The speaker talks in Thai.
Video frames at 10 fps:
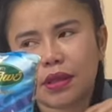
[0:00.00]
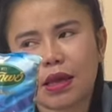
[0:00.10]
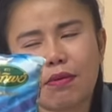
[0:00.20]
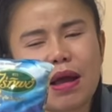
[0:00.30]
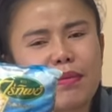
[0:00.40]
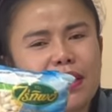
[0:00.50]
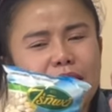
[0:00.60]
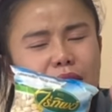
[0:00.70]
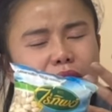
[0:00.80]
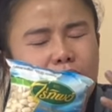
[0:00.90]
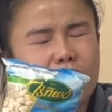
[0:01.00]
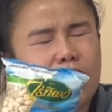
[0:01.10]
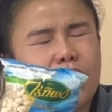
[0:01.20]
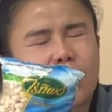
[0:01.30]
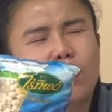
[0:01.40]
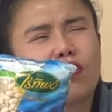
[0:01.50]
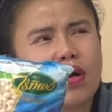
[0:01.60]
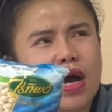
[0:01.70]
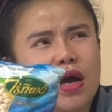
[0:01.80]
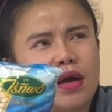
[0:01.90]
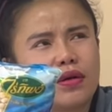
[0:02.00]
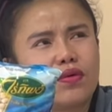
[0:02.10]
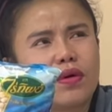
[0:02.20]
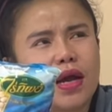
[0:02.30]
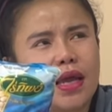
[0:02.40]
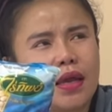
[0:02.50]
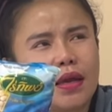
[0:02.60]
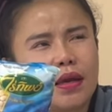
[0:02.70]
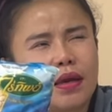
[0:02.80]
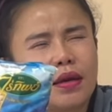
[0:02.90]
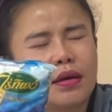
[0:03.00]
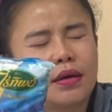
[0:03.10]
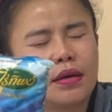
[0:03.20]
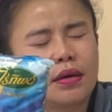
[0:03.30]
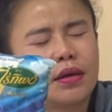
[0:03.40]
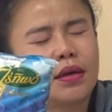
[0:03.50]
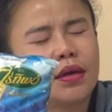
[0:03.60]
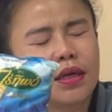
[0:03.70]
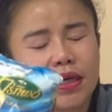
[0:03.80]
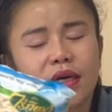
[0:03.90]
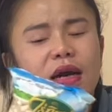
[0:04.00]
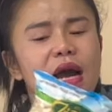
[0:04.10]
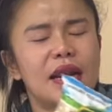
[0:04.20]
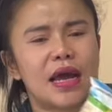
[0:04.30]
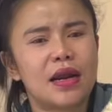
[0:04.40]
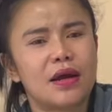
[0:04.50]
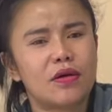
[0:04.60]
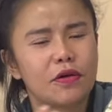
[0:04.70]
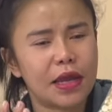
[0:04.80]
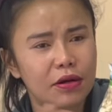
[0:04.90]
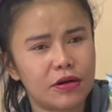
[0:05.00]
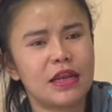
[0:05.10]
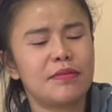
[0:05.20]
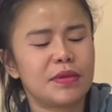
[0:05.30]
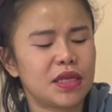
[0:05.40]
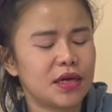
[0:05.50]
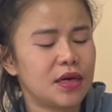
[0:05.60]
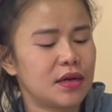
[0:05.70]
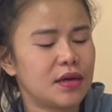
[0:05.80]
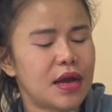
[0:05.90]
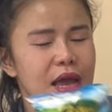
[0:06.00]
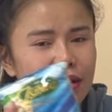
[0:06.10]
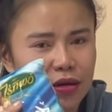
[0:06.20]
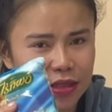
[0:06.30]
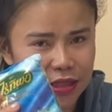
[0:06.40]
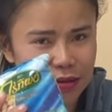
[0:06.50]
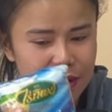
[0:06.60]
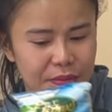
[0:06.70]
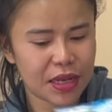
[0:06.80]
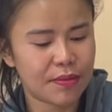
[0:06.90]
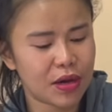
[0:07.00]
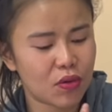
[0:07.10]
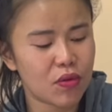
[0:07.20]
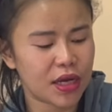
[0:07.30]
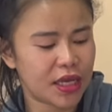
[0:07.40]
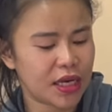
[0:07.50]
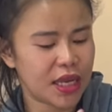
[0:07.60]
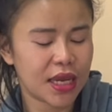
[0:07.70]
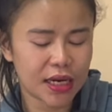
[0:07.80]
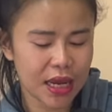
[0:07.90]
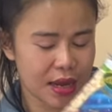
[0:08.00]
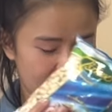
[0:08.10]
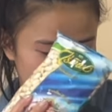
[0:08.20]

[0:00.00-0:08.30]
แต่ว่ามันคั่วด้วยเกลือนะคะแล้วก็แคลอรี่มันเยอะไอก็เลยซื้อแบบนี้มาคั่วกินเองค่ะ